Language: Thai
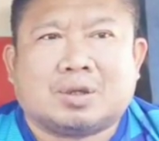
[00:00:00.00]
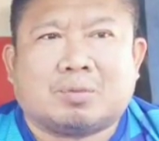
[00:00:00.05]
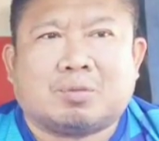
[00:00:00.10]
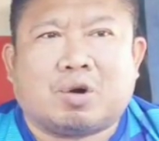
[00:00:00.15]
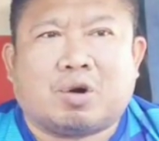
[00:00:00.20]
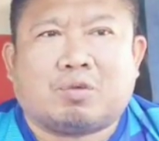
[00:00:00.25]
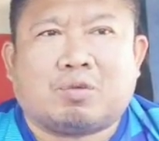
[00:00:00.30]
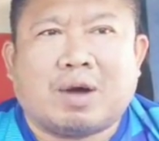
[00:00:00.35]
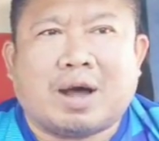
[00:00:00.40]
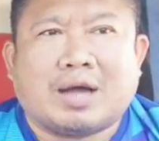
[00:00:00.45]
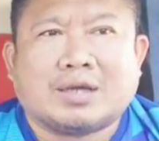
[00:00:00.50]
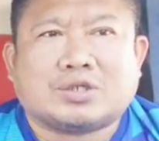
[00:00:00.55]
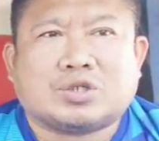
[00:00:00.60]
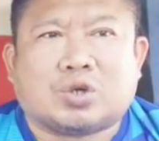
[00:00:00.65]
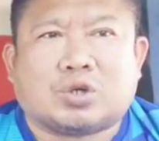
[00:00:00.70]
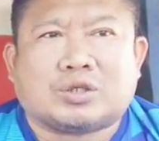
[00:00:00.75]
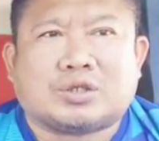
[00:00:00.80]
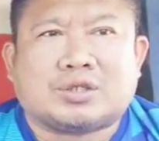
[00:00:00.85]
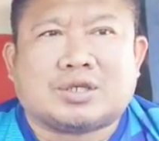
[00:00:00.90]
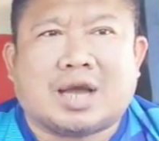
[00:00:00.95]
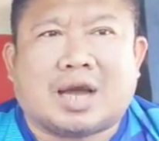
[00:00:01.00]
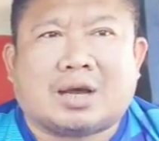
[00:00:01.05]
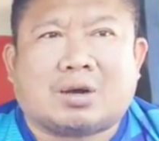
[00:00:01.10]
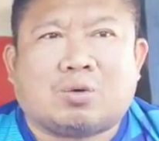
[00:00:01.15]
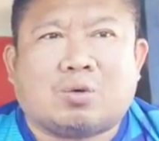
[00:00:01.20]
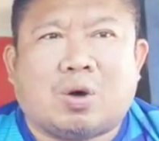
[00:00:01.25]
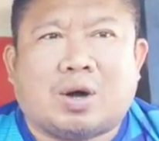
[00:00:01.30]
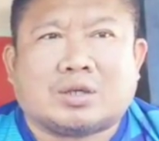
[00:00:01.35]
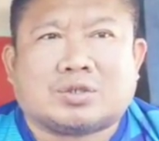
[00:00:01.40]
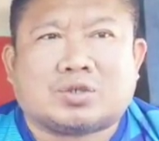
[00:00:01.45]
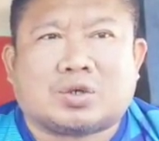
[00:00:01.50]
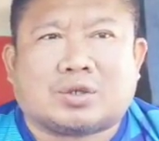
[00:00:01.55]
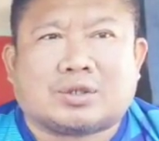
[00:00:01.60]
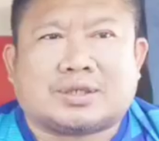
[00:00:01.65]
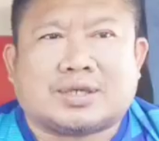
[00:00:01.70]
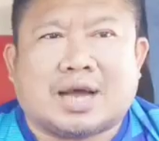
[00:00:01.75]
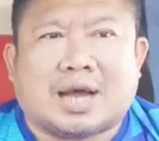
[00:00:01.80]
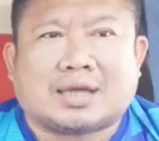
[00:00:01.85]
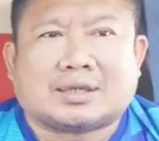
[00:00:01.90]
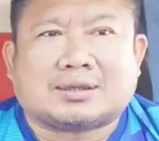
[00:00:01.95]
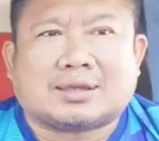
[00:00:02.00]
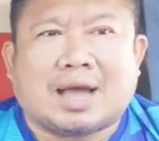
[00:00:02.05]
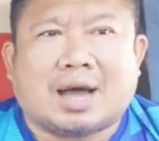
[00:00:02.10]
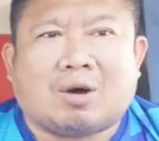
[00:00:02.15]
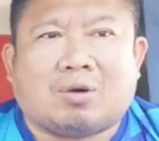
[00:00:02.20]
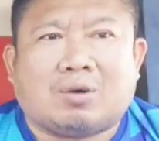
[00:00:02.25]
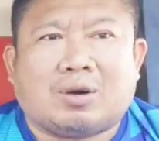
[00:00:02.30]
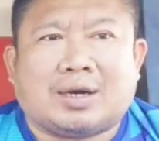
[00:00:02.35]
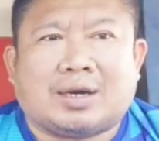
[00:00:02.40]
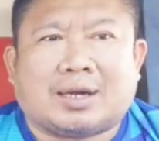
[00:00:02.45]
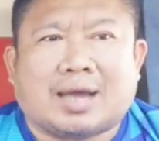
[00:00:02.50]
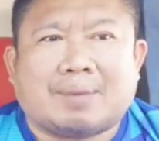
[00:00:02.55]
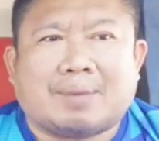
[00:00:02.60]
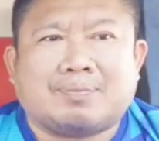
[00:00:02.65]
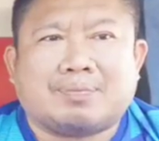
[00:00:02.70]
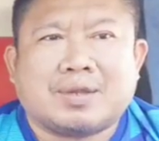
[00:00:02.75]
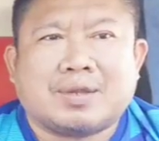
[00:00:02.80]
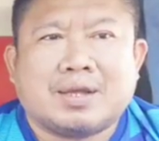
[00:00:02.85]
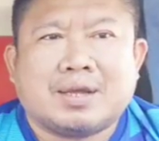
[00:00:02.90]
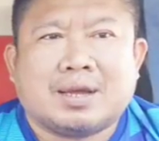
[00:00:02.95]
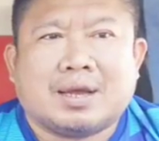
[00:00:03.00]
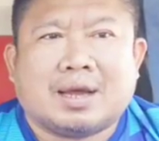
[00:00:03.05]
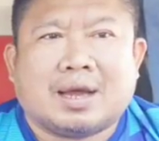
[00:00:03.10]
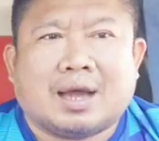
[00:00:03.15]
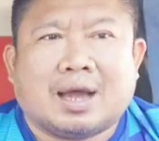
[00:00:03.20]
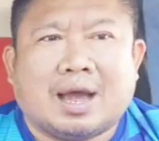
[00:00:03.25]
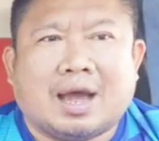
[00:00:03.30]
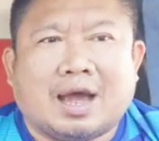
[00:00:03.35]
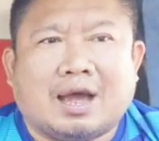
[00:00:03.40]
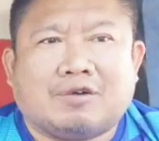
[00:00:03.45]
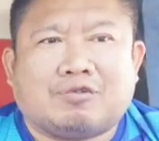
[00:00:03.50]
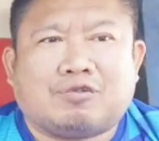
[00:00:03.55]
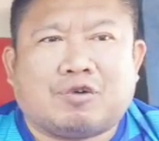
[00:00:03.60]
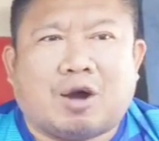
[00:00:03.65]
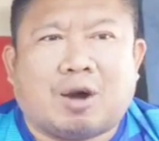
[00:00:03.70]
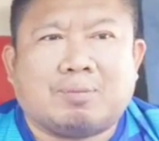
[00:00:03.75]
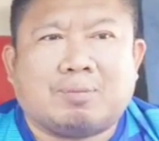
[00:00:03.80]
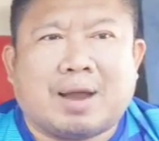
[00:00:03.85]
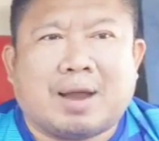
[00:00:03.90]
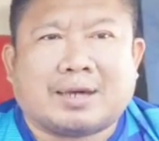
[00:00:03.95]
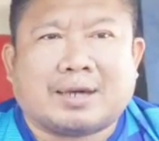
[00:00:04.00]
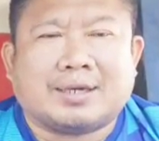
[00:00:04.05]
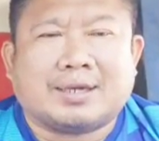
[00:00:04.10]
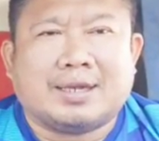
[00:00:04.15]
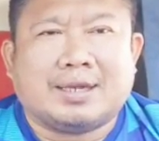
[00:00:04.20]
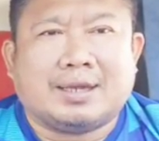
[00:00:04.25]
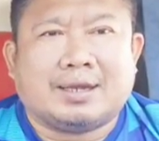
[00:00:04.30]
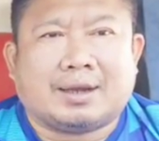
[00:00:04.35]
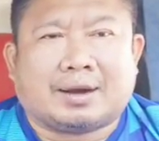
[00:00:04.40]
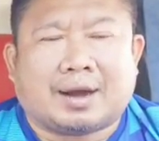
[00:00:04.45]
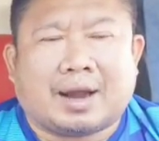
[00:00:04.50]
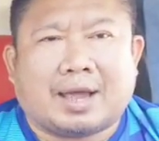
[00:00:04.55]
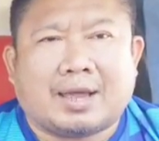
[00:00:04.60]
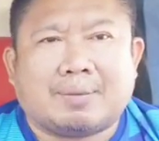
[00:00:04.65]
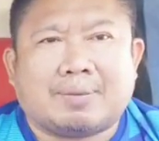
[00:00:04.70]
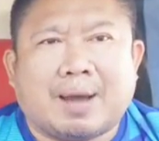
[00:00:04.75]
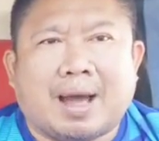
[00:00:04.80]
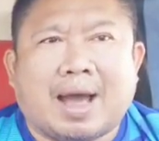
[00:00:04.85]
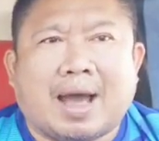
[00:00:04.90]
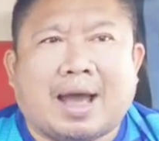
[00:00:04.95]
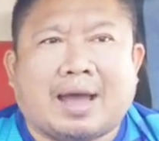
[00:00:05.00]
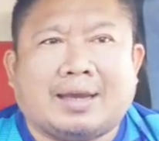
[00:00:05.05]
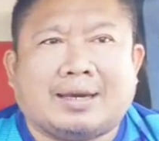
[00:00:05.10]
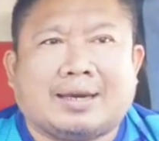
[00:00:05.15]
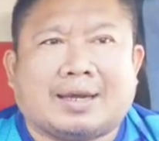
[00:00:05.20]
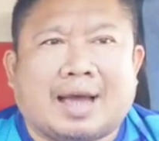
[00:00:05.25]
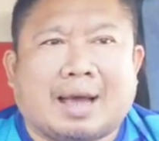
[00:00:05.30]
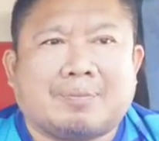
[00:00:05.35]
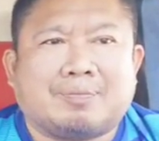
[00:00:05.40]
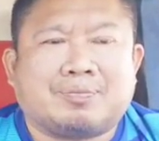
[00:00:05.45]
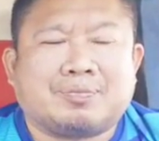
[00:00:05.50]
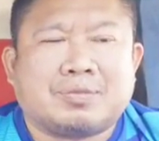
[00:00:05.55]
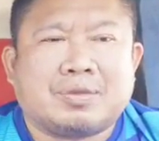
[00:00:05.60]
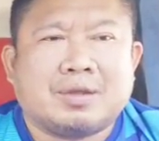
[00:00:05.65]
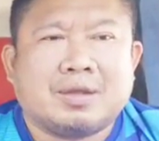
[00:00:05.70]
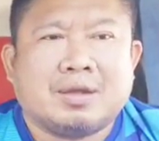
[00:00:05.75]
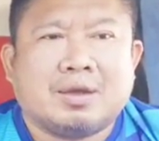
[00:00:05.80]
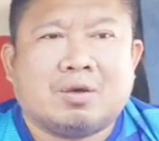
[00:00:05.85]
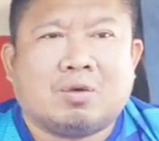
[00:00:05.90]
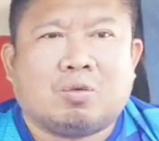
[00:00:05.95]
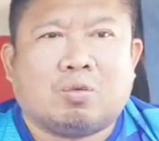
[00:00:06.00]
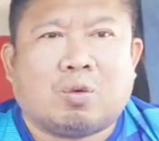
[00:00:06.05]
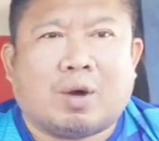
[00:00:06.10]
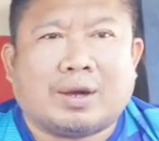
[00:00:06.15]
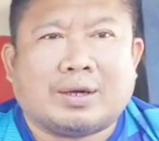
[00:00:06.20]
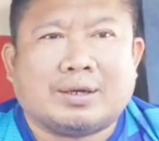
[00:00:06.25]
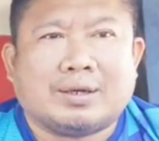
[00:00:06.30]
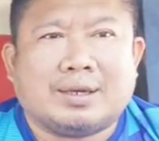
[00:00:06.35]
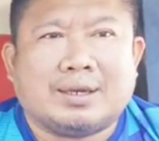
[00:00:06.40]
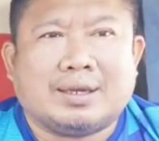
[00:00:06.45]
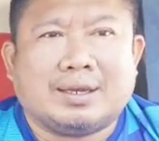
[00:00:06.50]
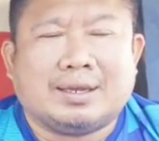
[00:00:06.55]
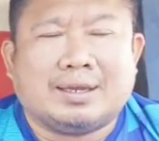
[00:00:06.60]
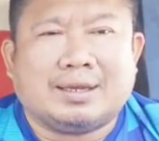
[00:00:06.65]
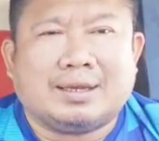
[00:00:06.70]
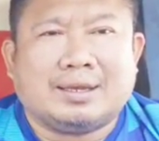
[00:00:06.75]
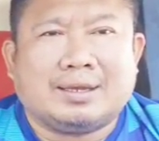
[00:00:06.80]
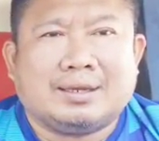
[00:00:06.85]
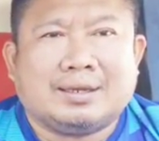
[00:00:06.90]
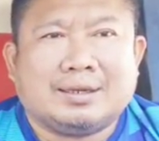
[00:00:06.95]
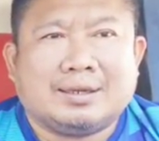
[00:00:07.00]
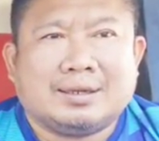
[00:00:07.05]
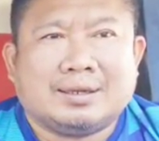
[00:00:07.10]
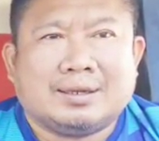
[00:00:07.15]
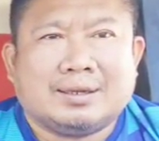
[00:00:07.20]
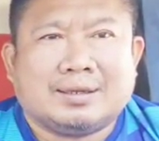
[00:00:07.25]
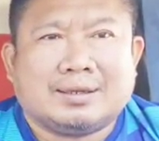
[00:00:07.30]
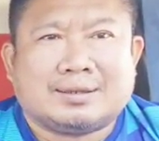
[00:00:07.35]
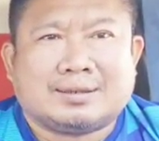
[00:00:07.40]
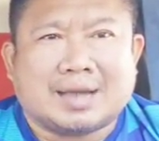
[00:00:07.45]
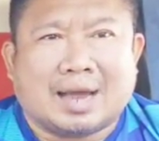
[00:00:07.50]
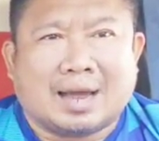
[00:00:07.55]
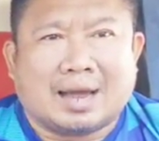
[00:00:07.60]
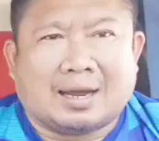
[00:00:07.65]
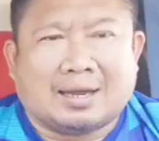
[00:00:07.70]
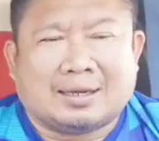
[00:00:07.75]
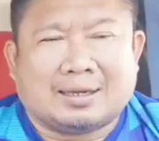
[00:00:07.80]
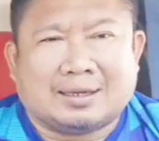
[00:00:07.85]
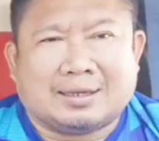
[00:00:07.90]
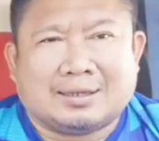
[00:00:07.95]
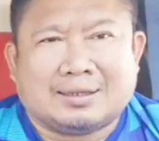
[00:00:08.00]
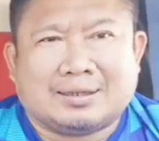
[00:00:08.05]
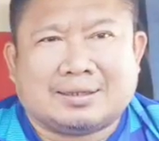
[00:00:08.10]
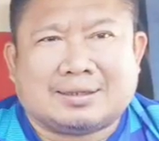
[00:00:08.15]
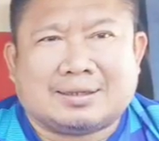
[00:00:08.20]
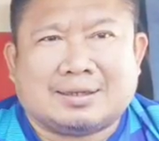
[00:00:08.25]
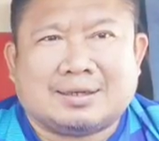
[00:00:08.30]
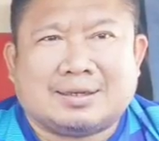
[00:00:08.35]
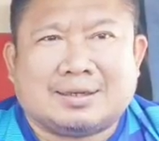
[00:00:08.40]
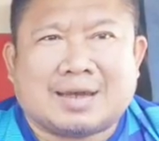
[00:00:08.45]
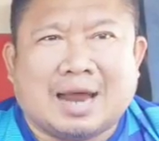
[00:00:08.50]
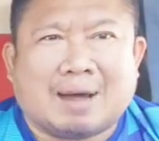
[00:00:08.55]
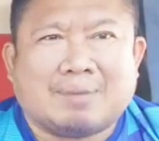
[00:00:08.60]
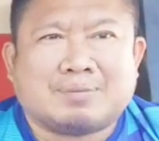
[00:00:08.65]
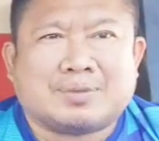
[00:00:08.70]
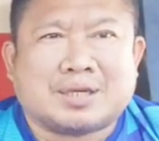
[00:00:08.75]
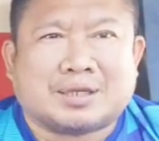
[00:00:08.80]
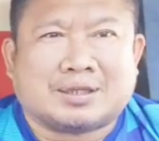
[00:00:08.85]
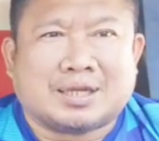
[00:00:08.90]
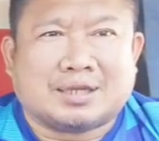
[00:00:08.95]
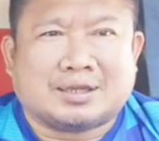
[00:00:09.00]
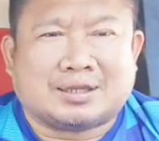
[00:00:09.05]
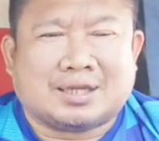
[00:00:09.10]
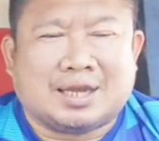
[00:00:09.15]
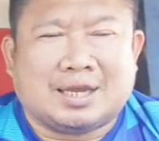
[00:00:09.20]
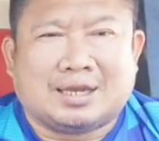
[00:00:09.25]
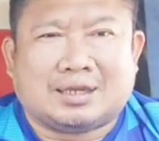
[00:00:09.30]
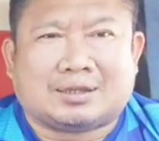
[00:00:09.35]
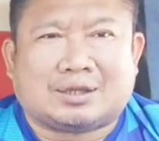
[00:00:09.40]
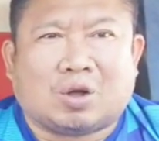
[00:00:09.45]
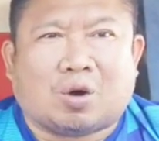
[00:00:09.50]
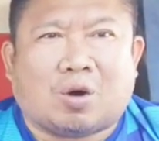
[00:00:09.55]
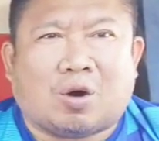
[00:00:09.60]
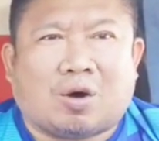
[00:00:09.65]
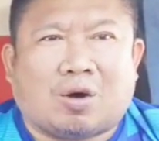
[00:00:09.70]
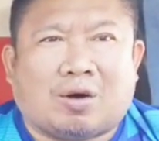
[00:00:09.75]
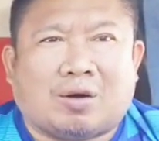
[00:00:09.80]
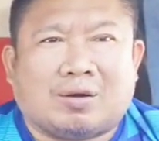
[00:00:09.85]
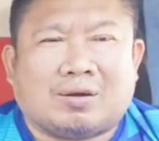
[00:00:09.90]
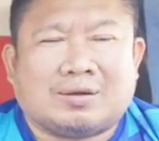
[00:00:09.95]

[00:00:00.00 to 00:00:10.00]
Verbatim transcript: ต้องบอกว่าสดจากขั้วสดจากเต้าเลยนะครับ5ฟอร์มหลังนี่ไร้พ่ายนะครับ วันนี้จะทำสถิติต่อ